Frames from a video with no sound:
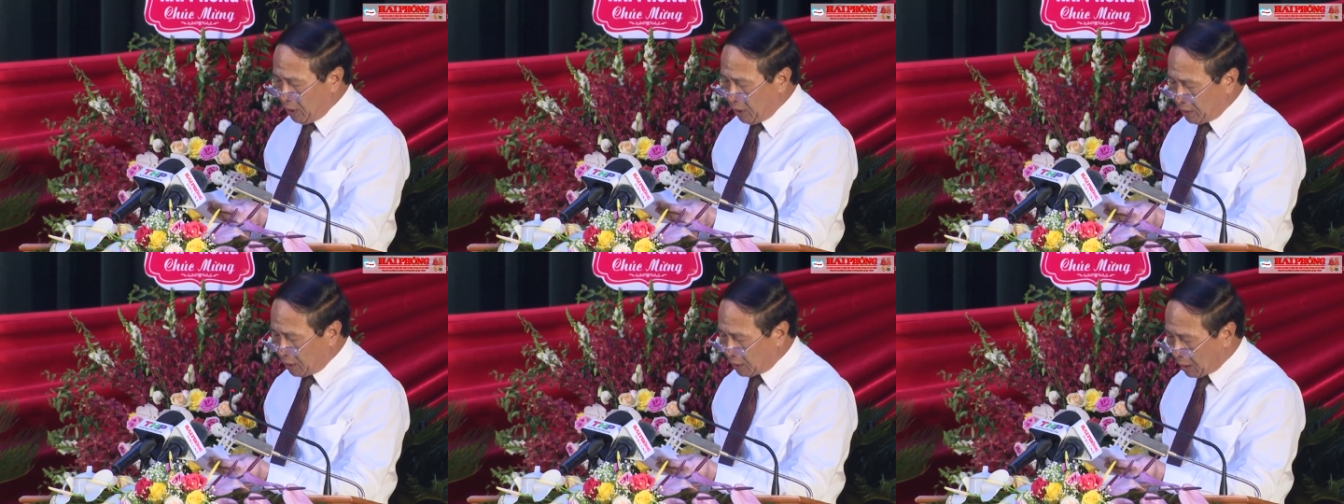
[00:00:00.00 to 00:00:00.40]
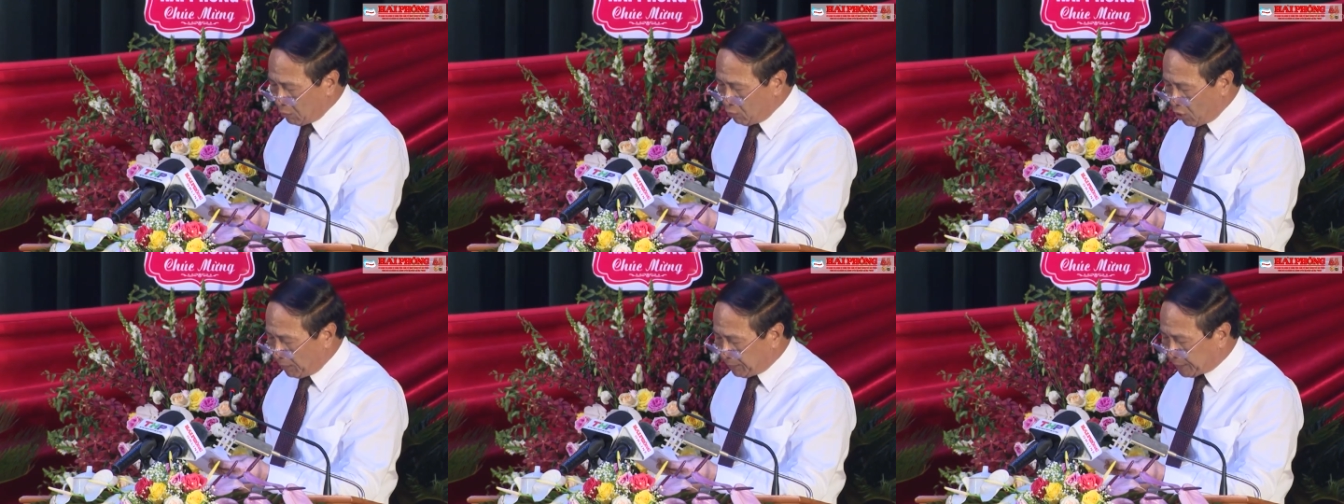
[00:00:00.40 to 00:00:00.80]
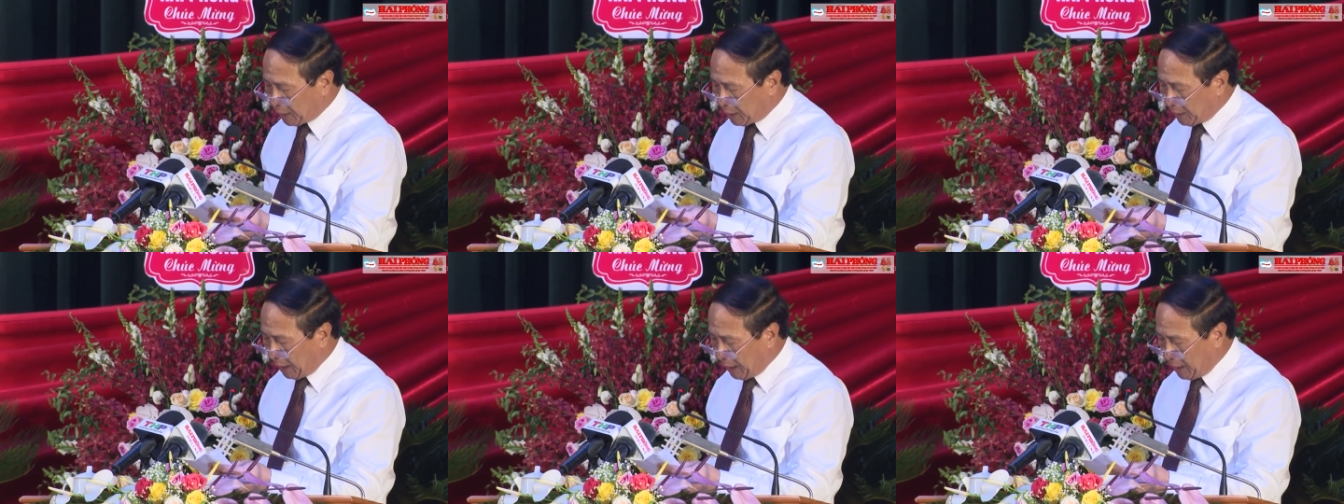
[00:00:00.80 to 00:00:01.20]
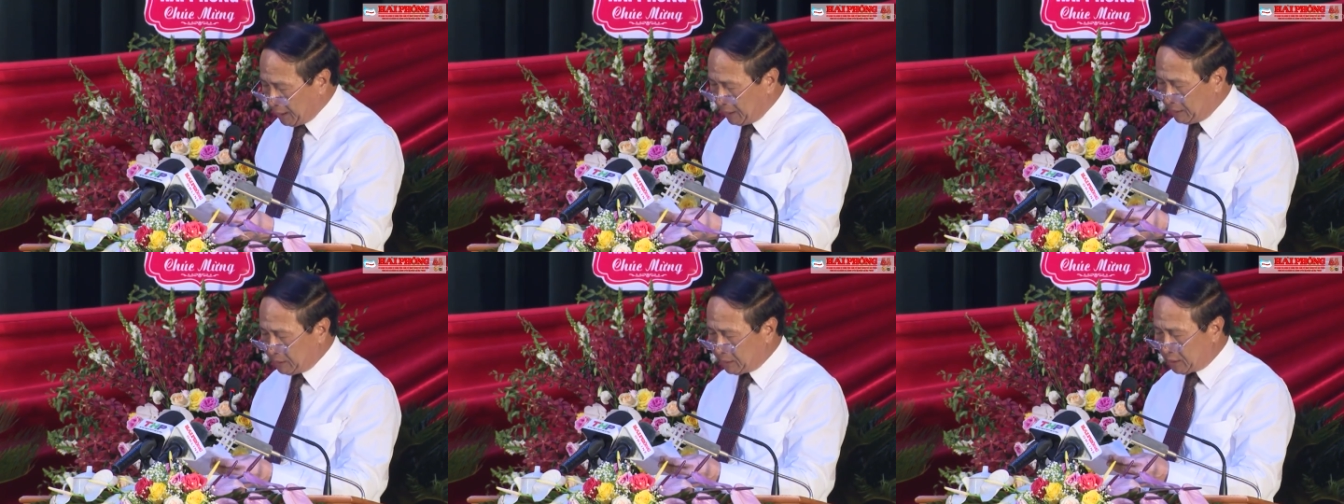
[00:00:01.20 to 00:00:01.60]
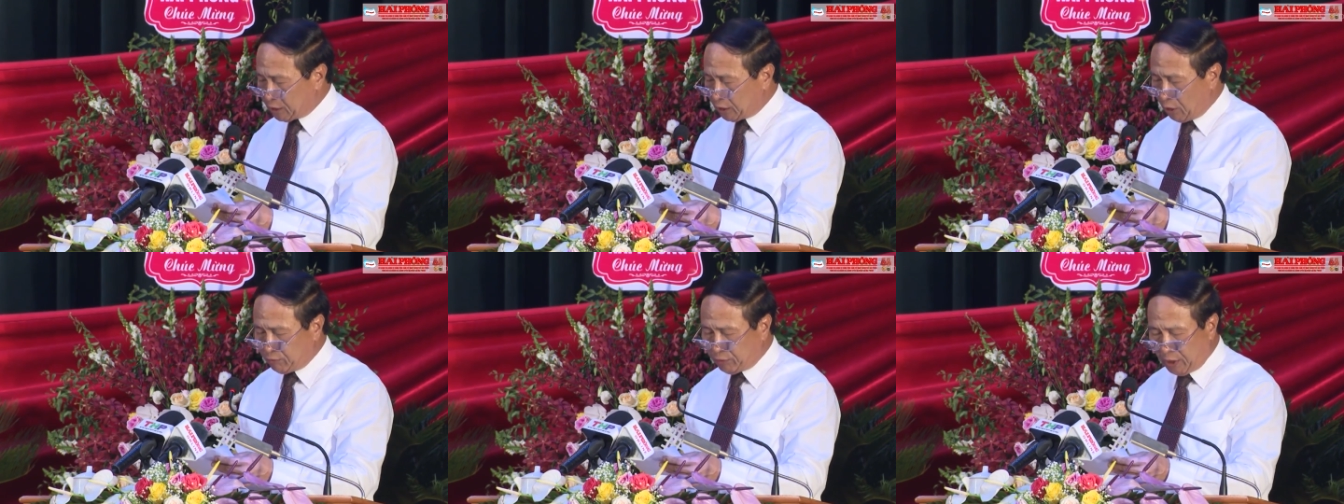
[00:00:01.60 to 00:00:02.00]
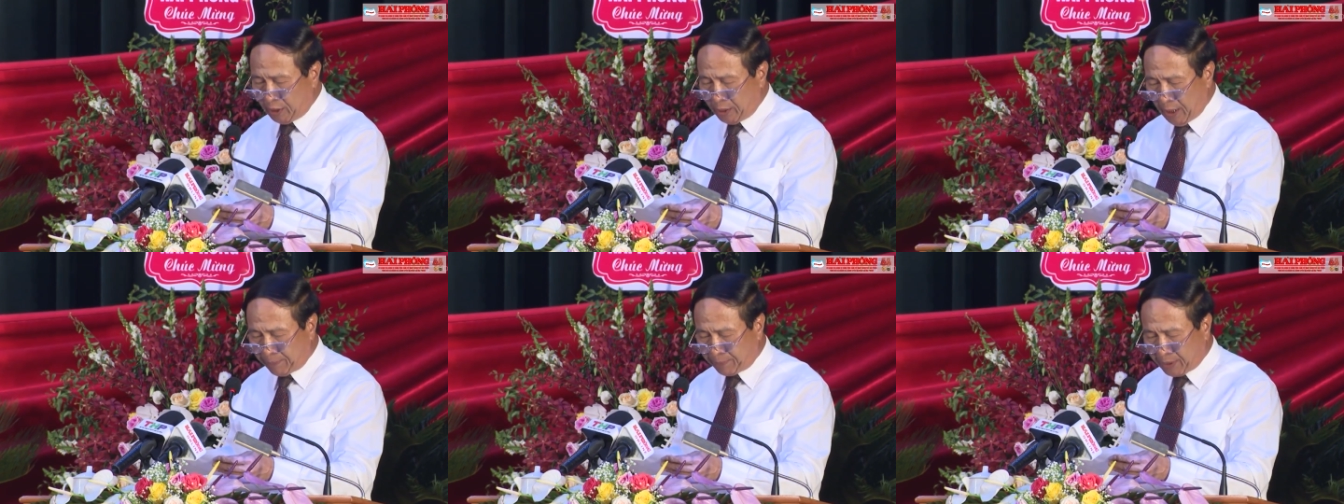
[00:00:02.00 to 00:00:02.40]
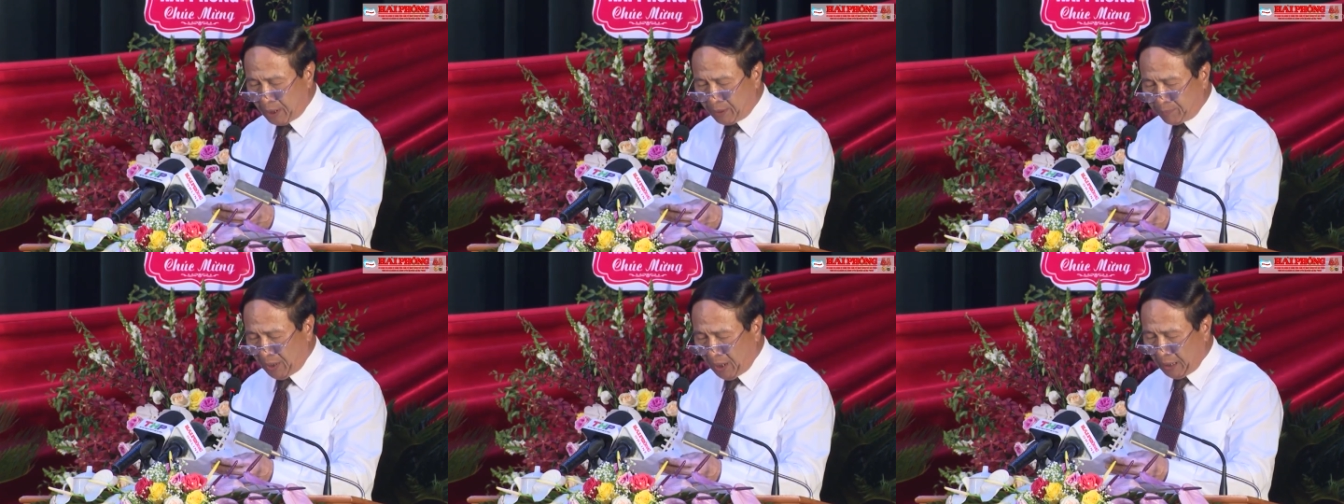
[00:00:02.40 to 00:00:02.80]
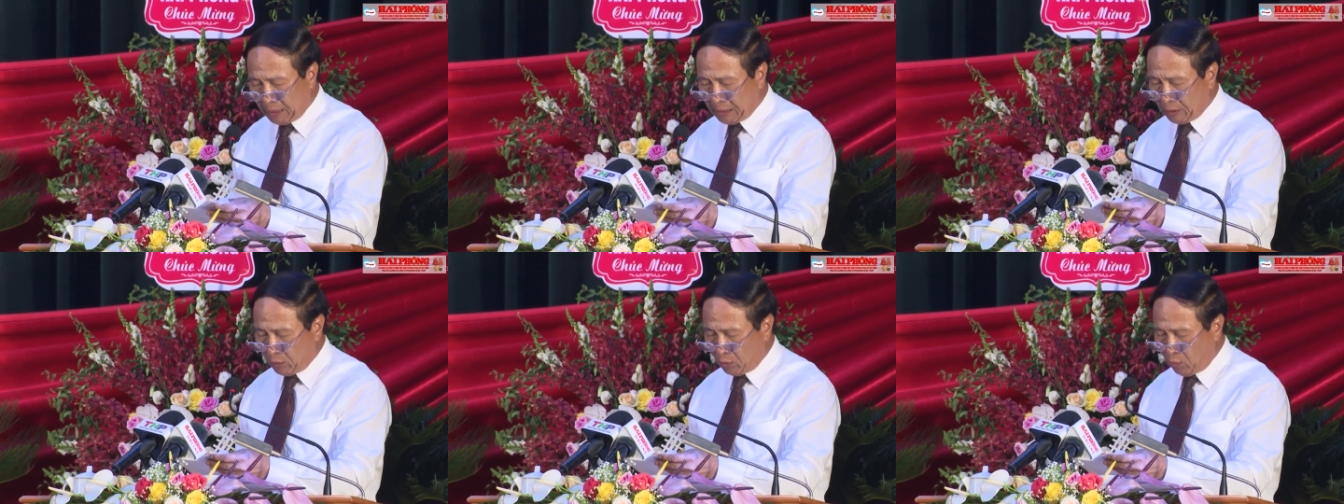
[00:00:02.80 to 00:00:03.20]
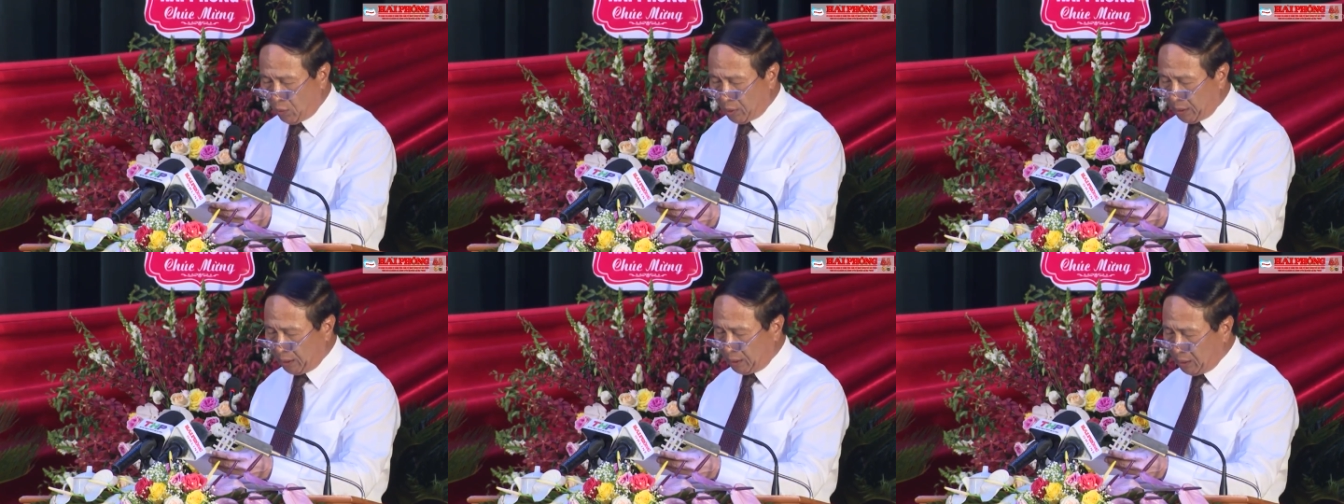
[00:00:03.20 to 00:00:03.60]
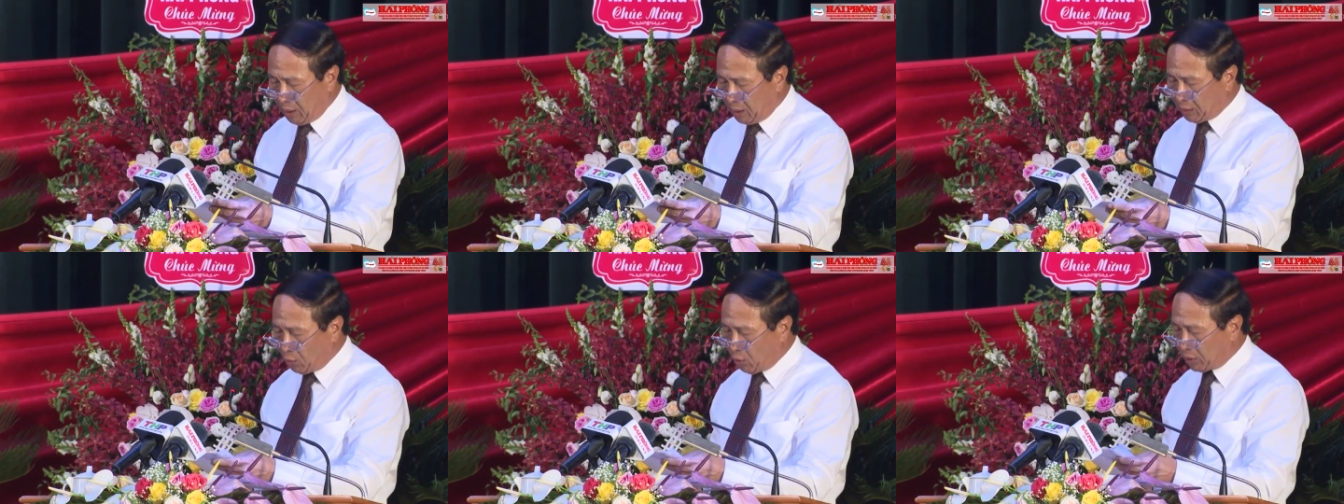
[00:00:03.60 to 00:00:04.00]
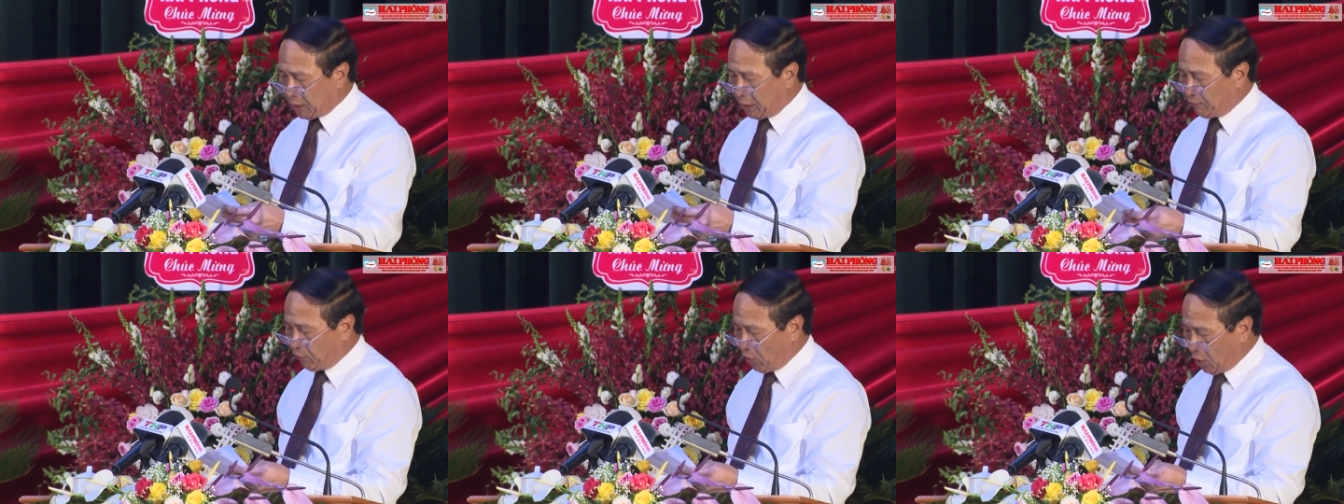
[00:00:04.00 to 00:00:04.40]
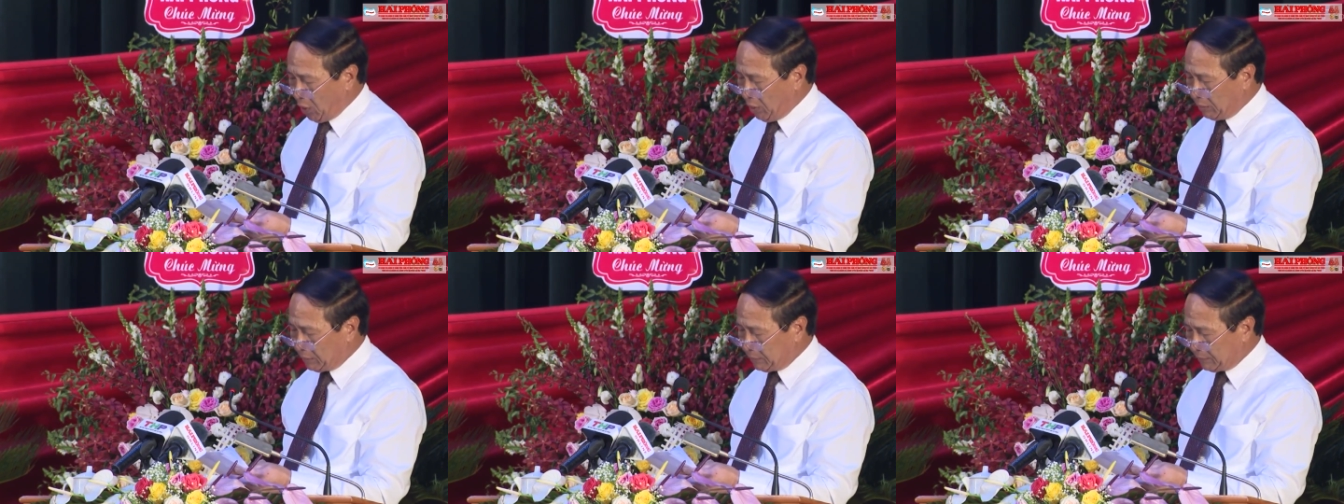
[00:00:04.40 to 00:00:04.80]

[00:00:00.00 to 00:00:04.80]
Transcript: như những đóng góp xứng đáng trong sự nghiệp cách mạng của đất nước của thành phố